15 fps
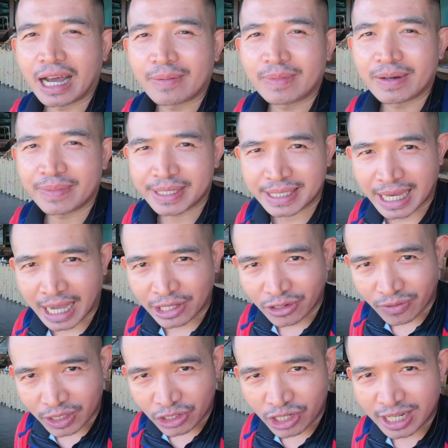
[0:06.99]
อำเภอแม่สาย
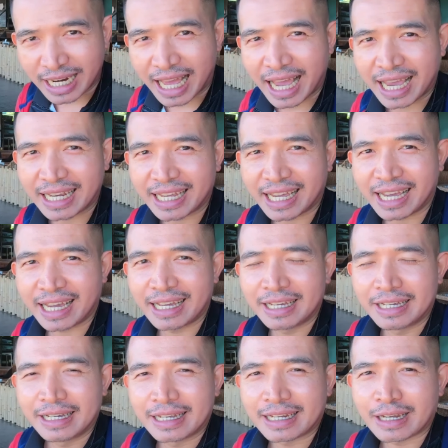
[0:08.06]
จังหวัดเชียงรายนะฮะ
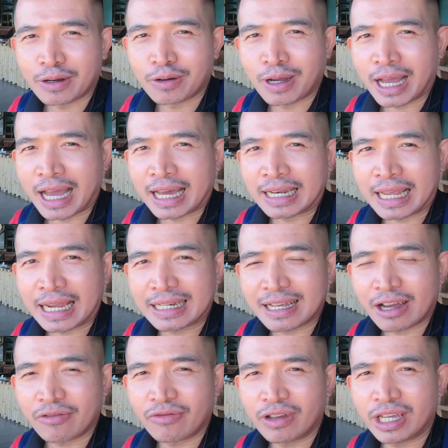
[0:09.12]
เราหาร้าน
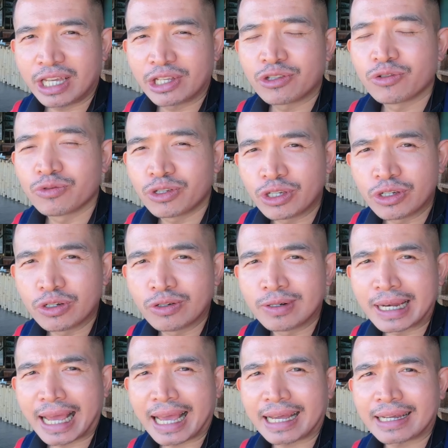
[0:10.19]
คาเฟ่ชิ
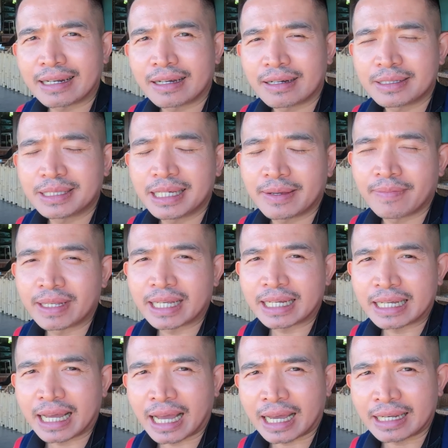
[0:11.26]
ลๆนั่งแล้วก็เสพบรร
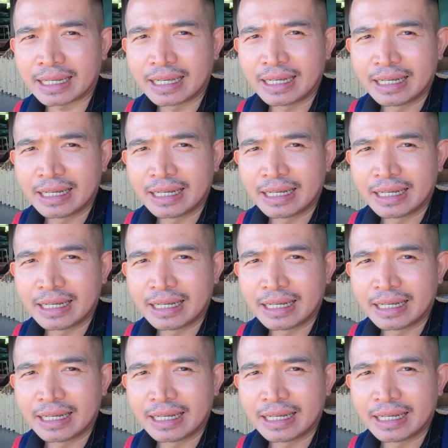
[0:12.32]
ยากาศ